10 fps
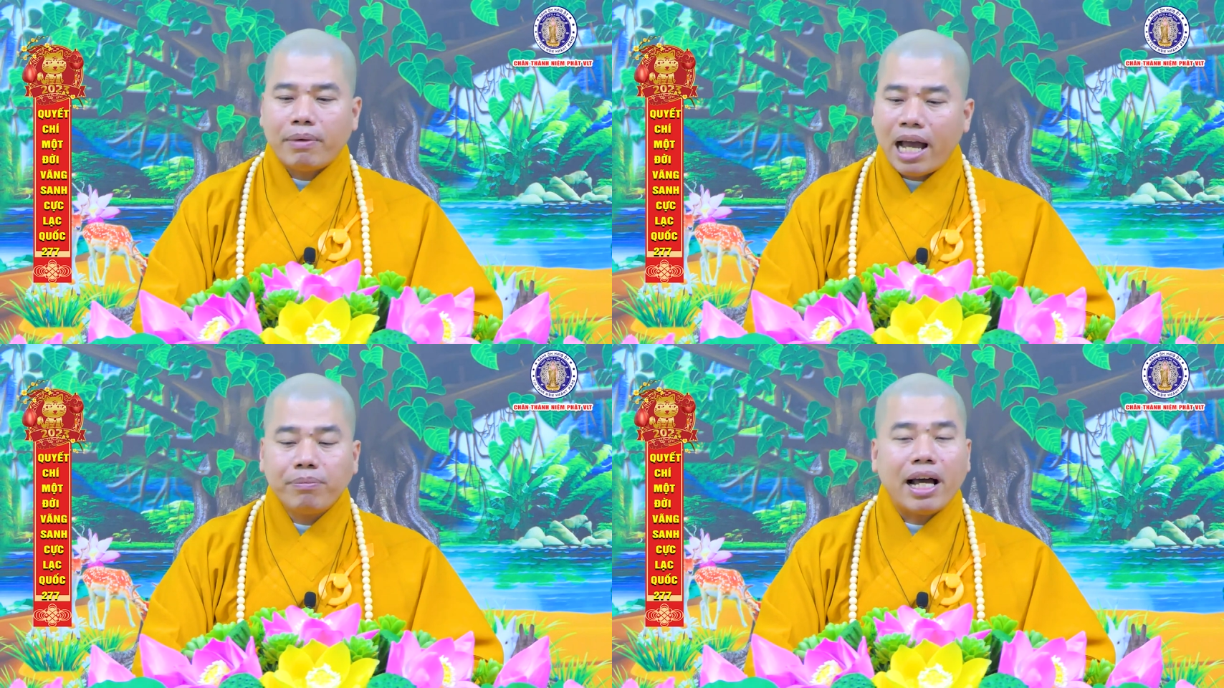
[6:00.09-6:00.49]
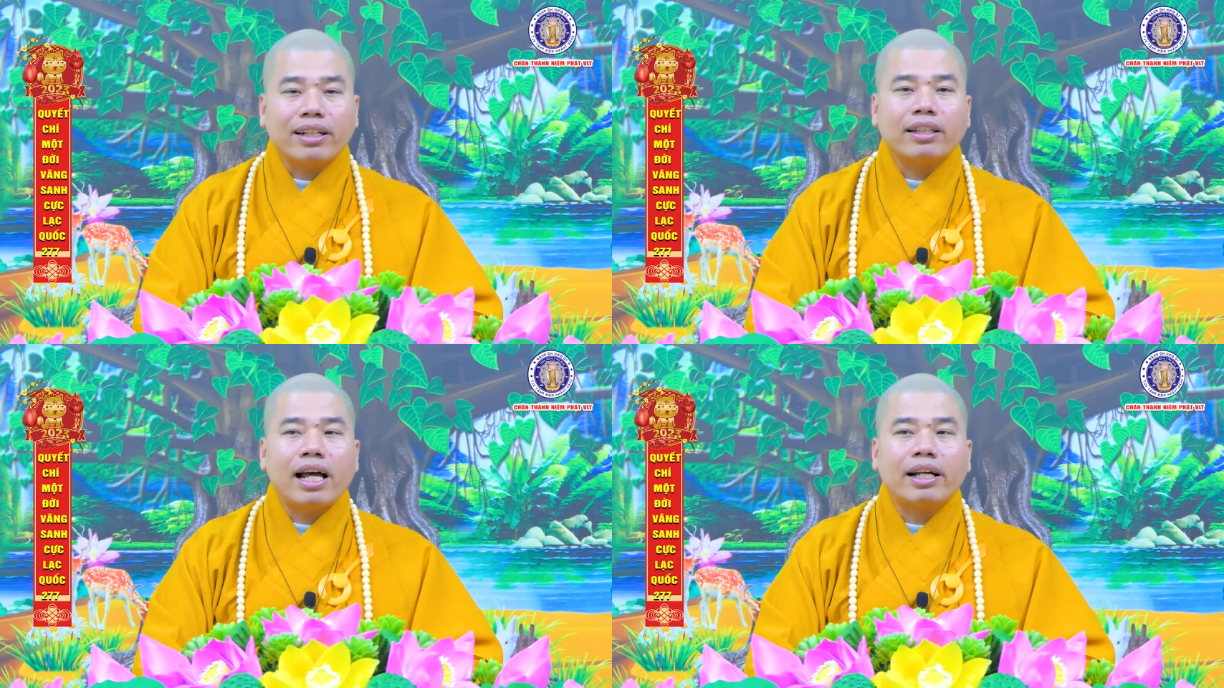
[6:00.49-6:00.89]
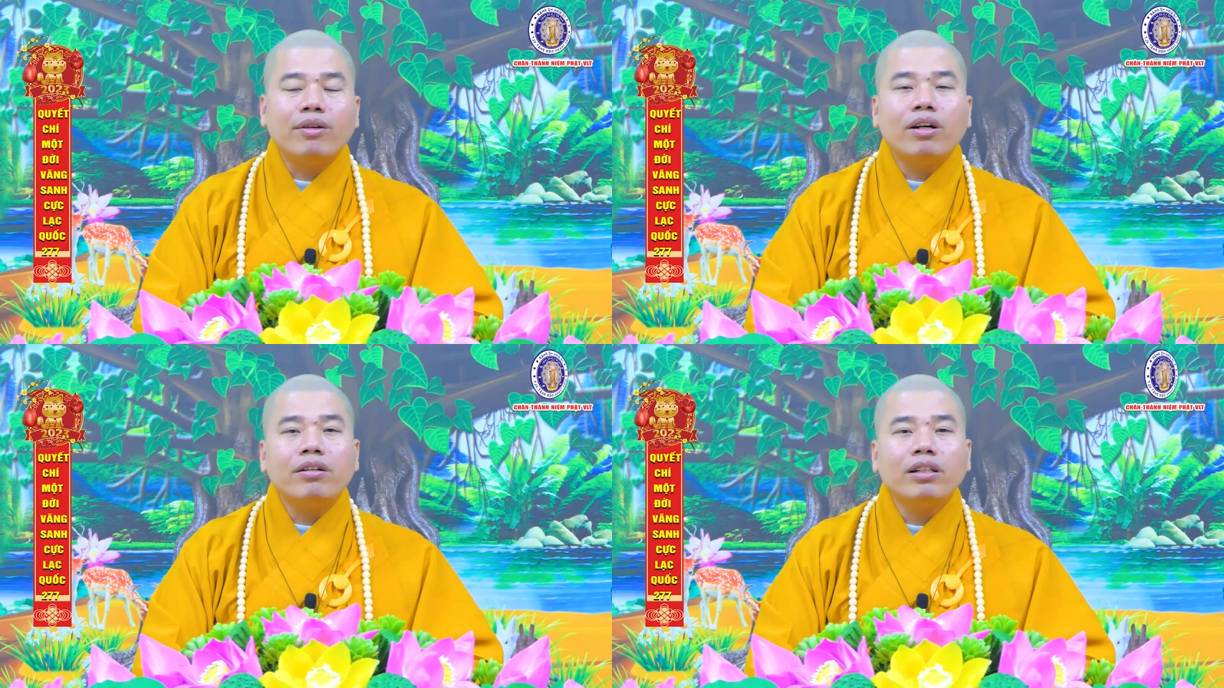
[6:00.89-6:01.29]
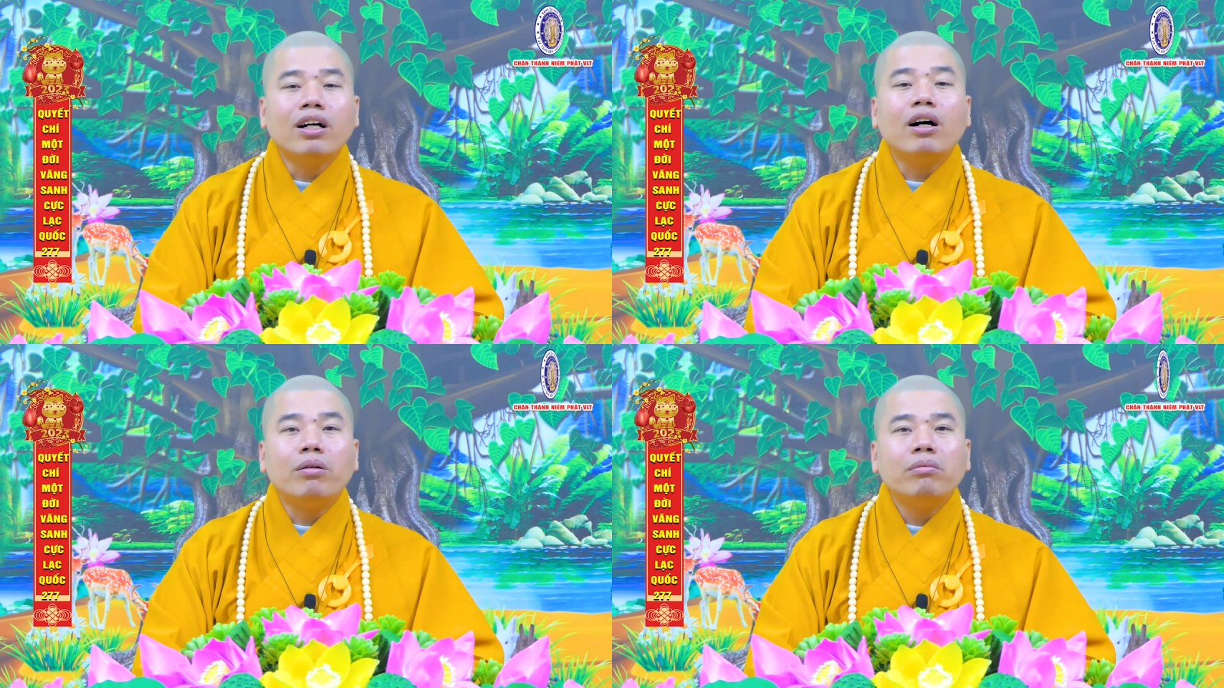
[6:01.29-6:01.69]
ta mà áp đặt người ta kêu đó
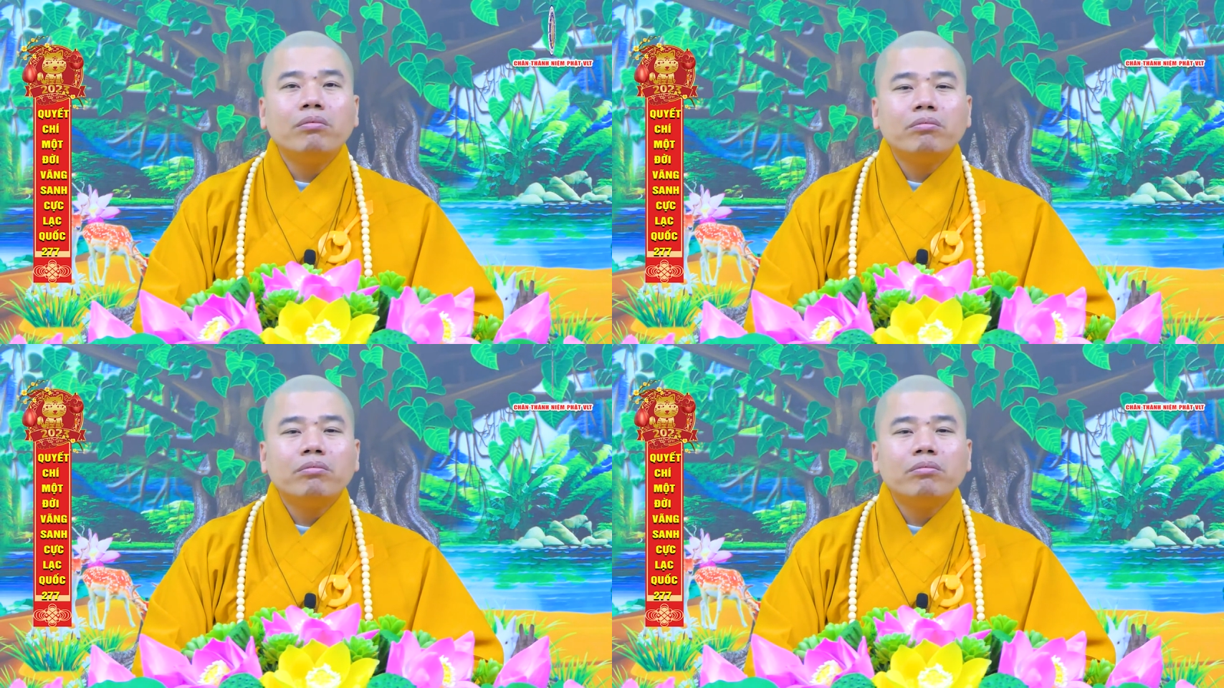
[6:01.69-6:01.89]
được không